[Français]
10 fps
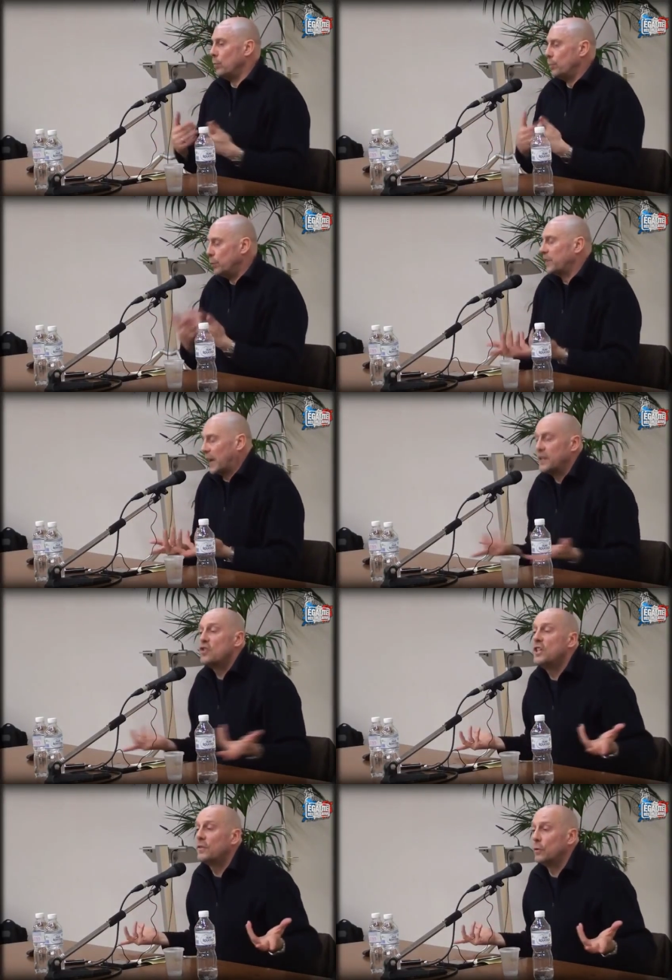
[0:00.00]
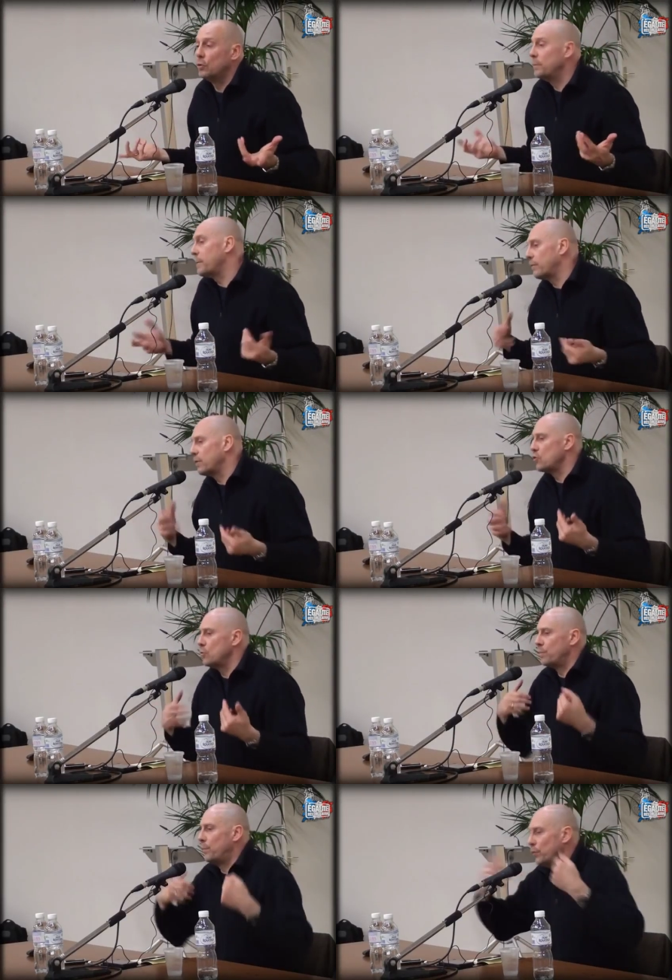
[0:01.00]
stratégique sans doute. Mais parfois, je suis
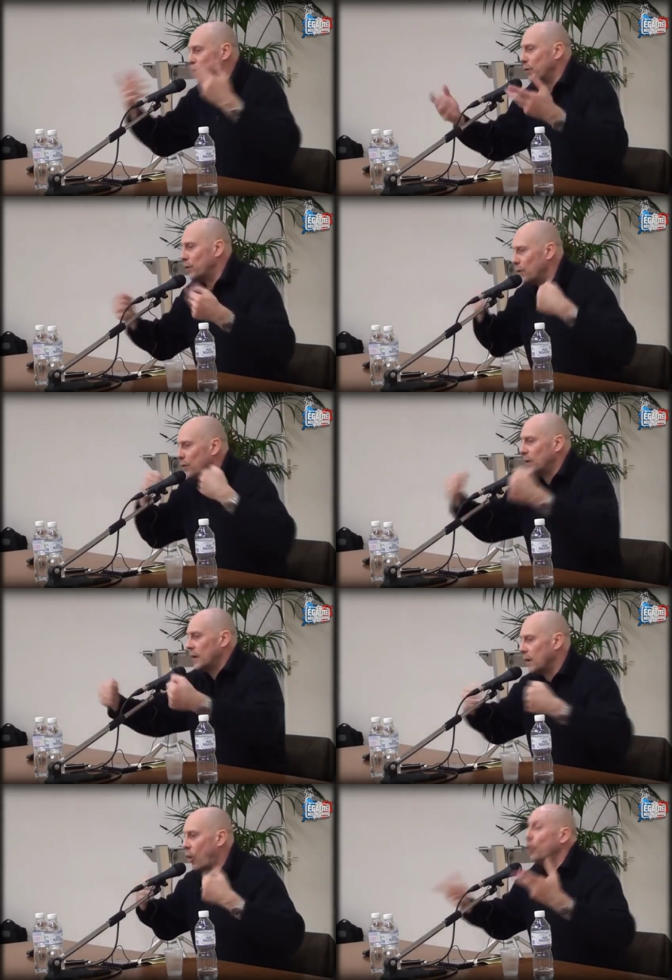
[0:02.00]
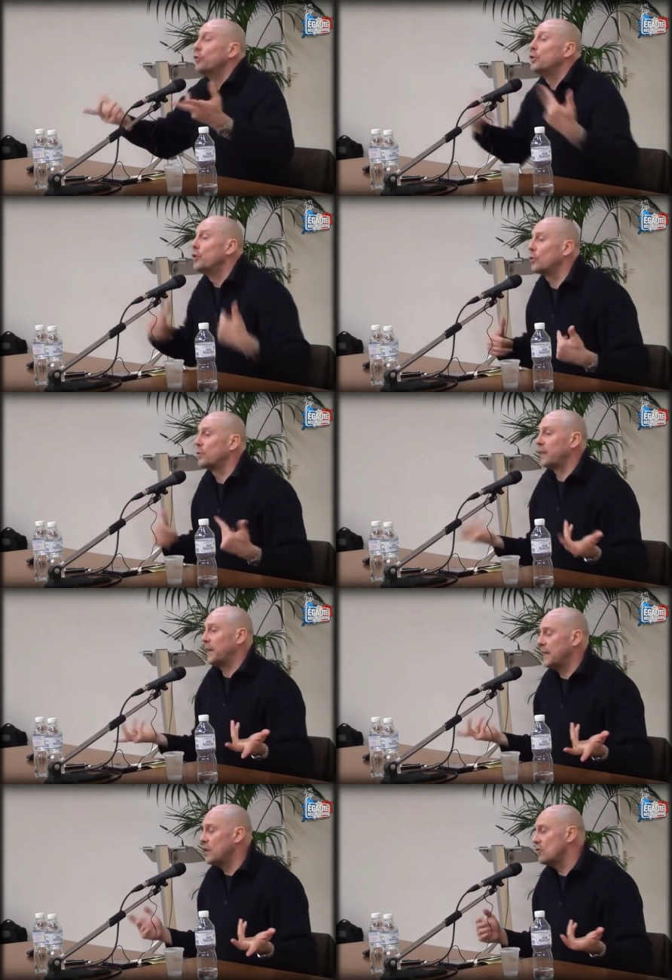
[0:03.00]
plus euh, rentre-dedans que
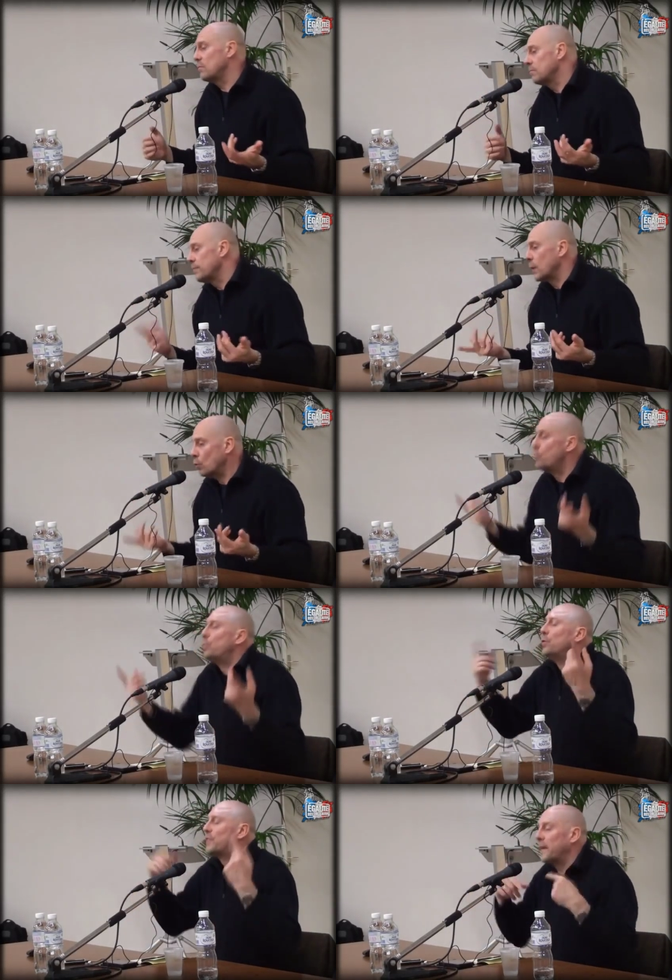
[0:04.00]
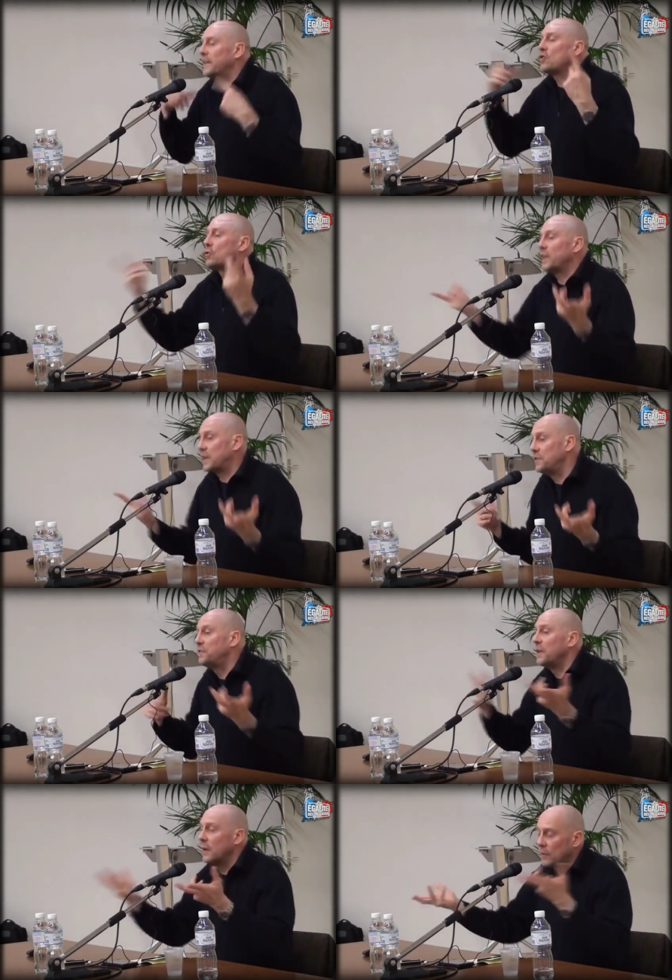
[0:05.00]
stratège, ou plus stratège que
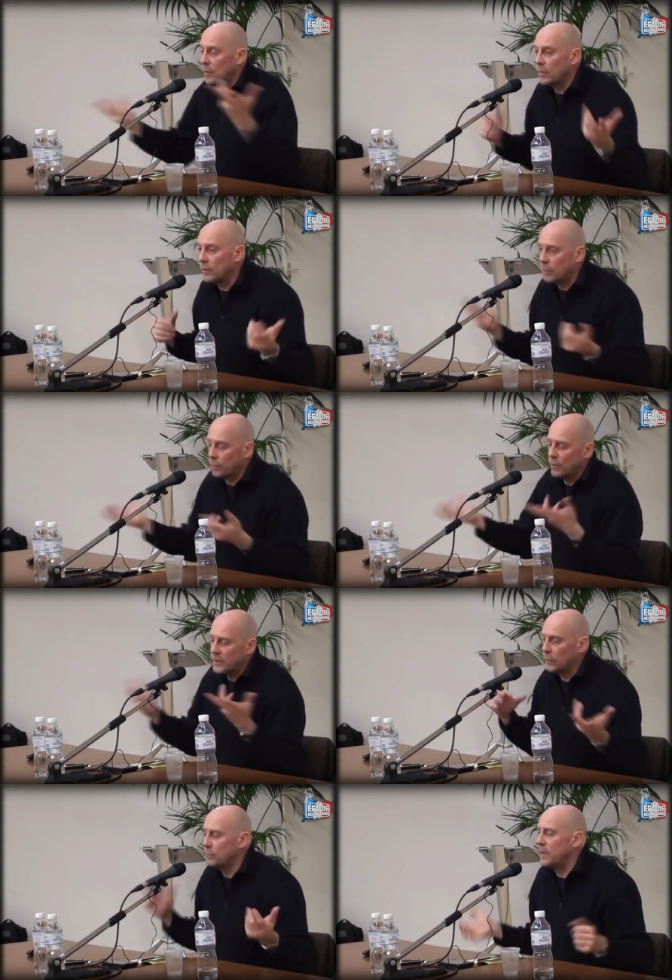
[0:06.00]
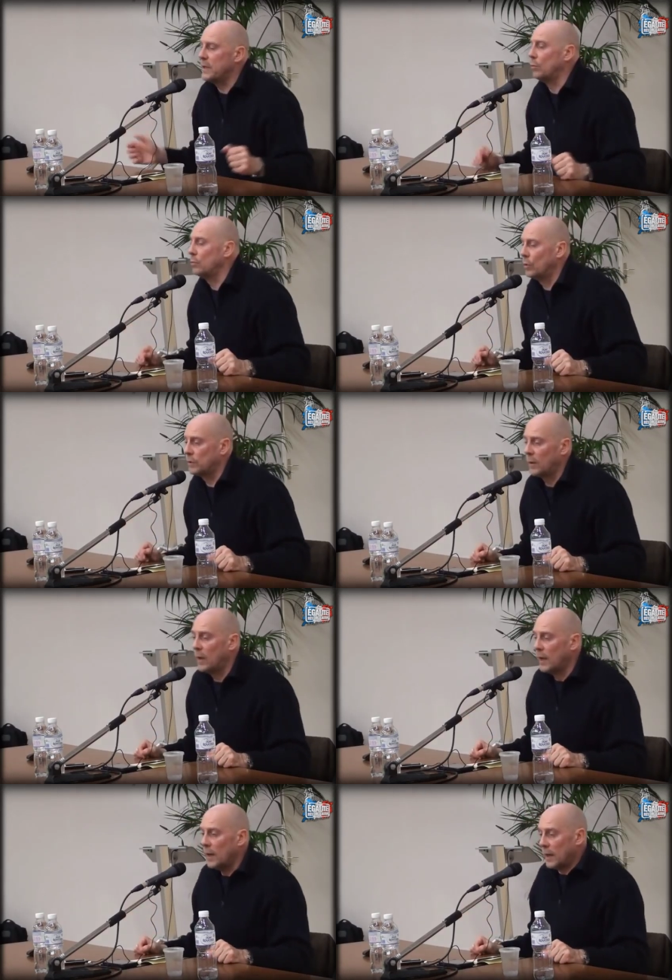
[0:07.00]
tacticien, comme on peut le dire d'une manière ou d'une autre.
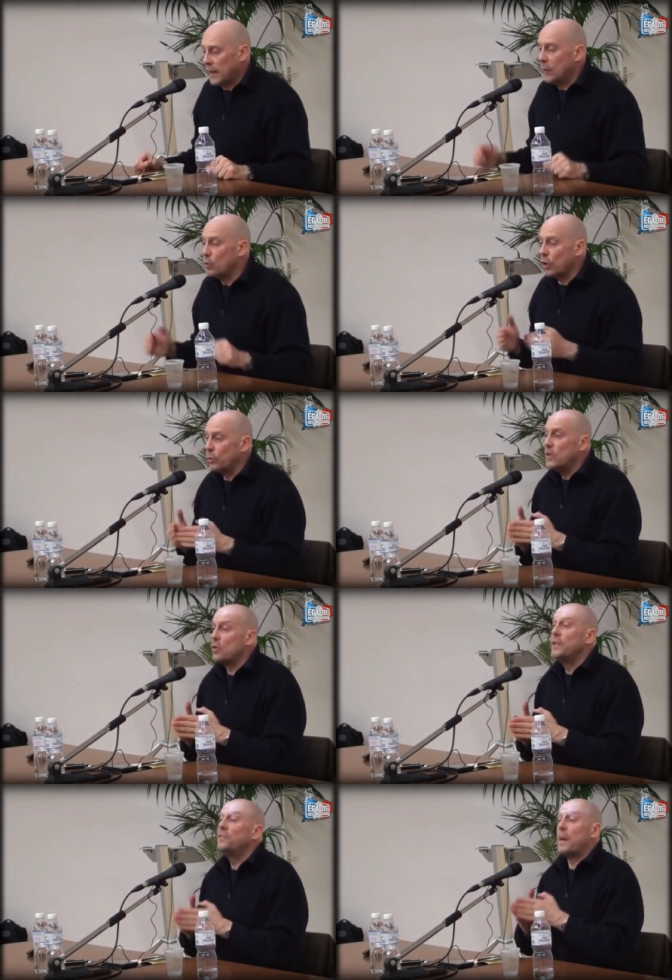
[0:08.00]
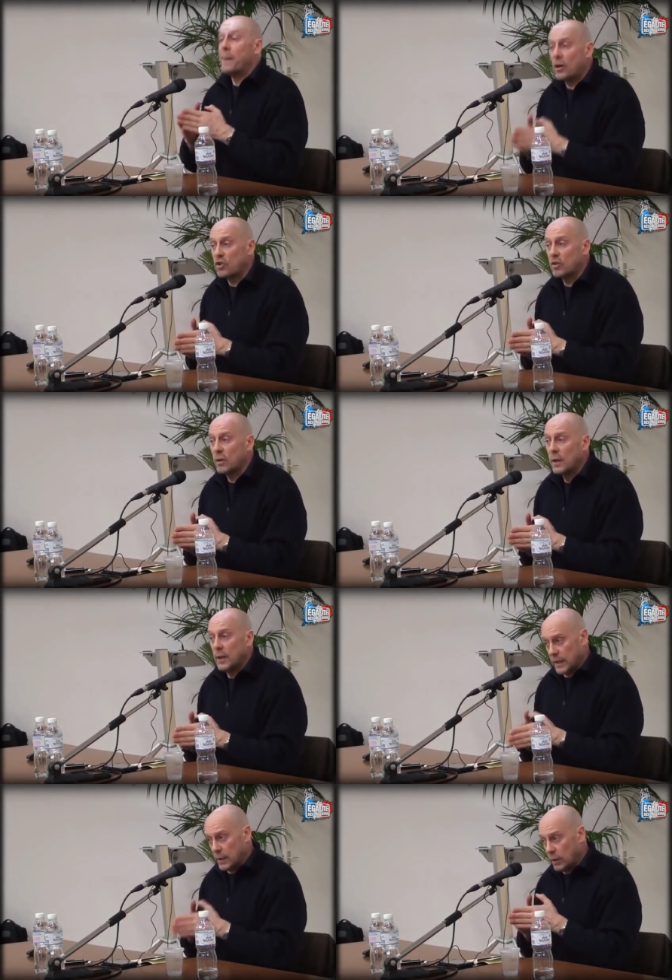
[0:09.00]
Et aujourd'hui, je le dis, ça marche.
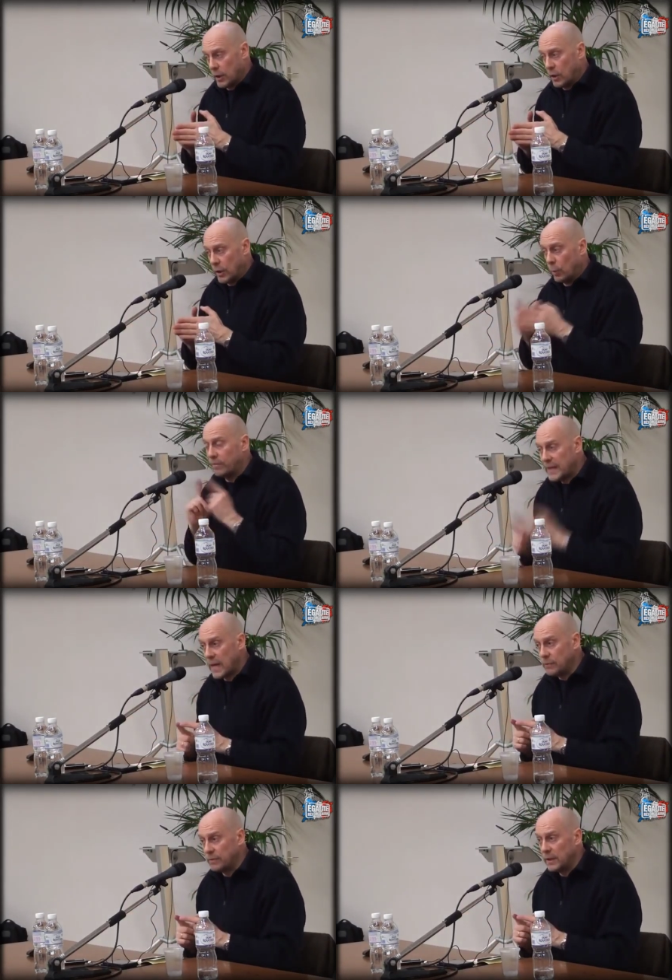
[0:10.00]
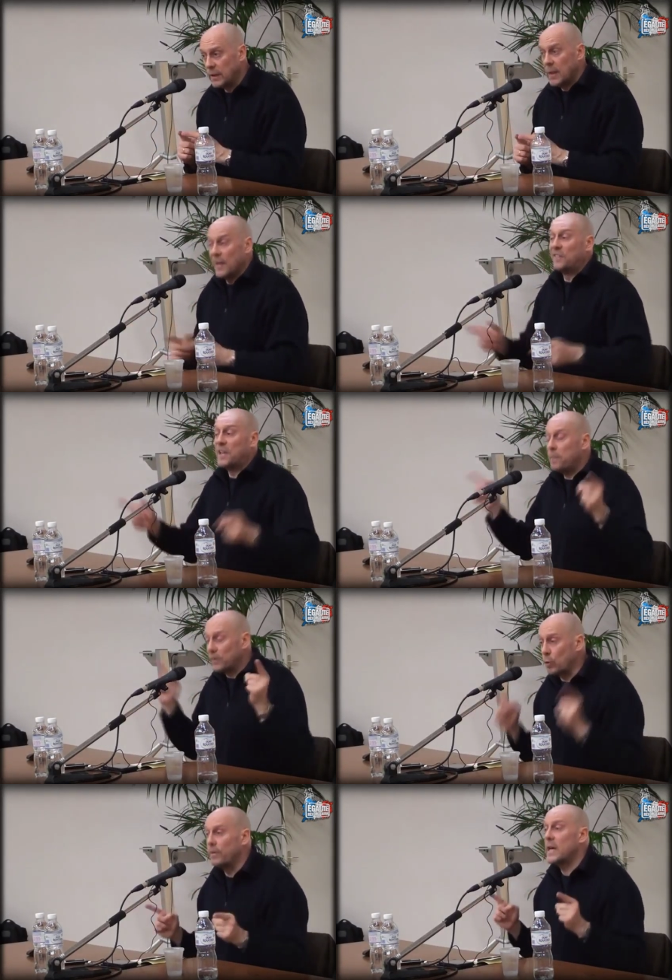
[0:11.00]
Et, euh, on va y arriver. Et c'est parce
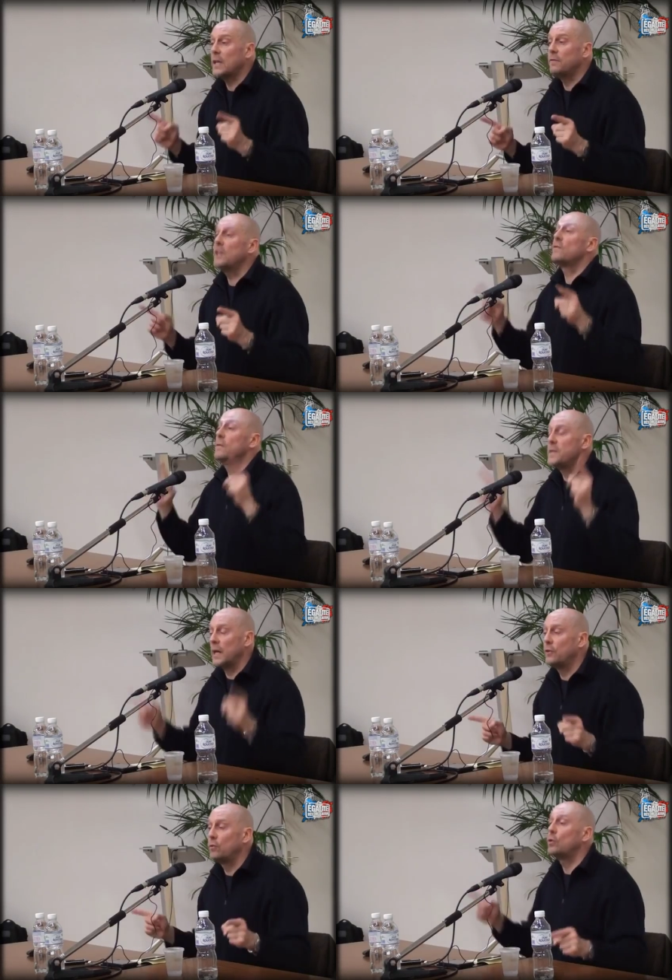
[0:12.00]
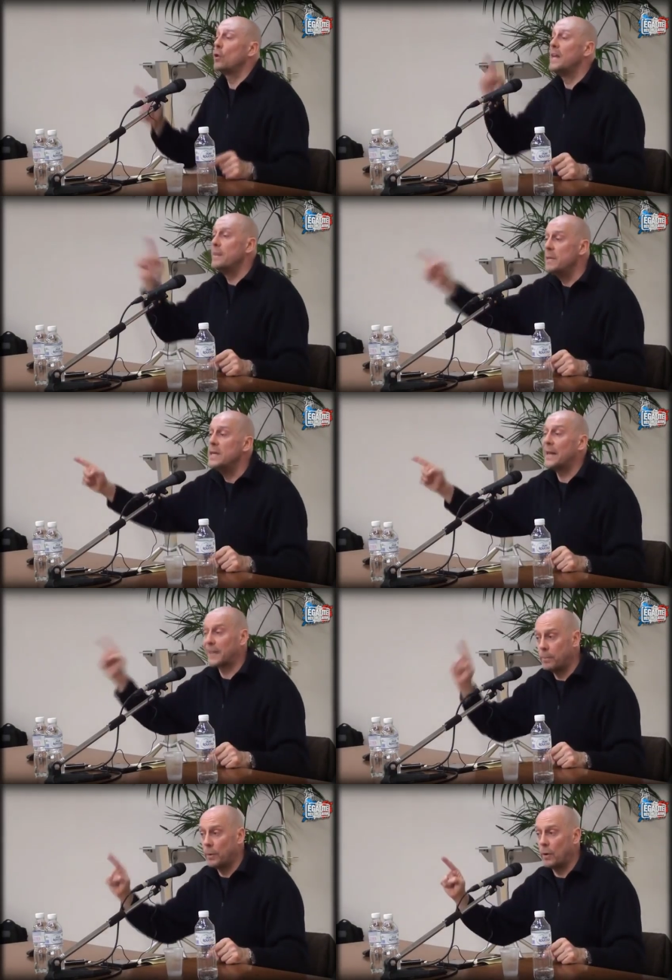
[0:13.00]
qu'on va y arriver, je vais finir là-dessus, que l'ennemi a
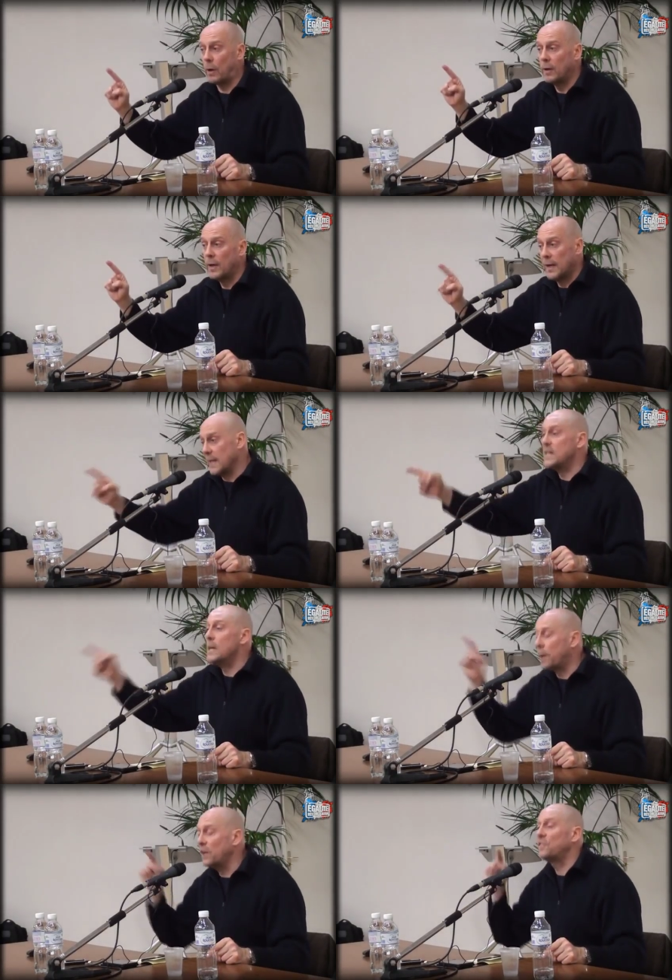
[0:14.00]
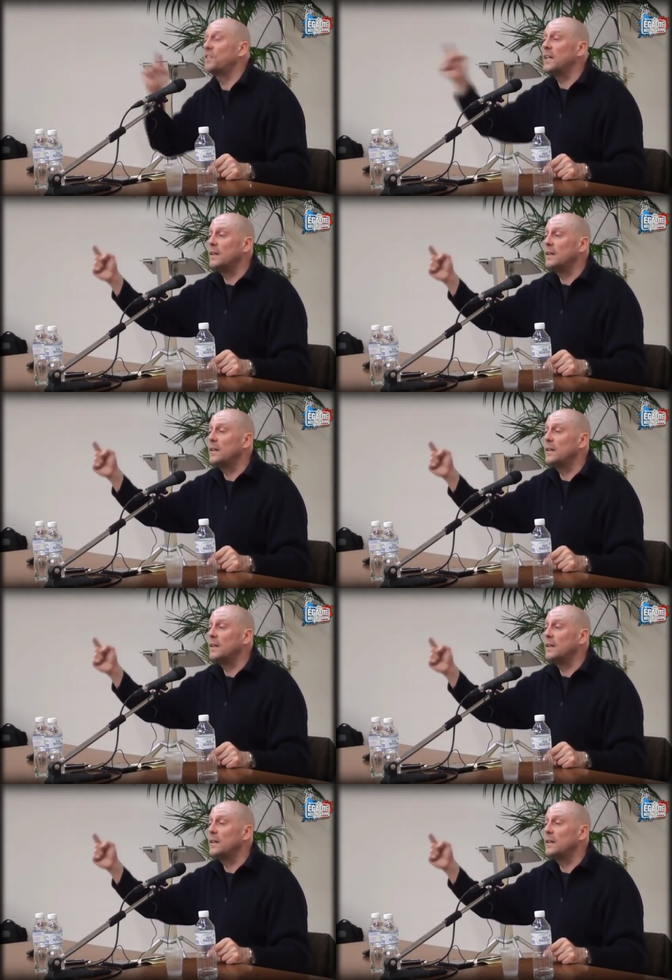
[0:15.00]
très peur et qu'il est pressé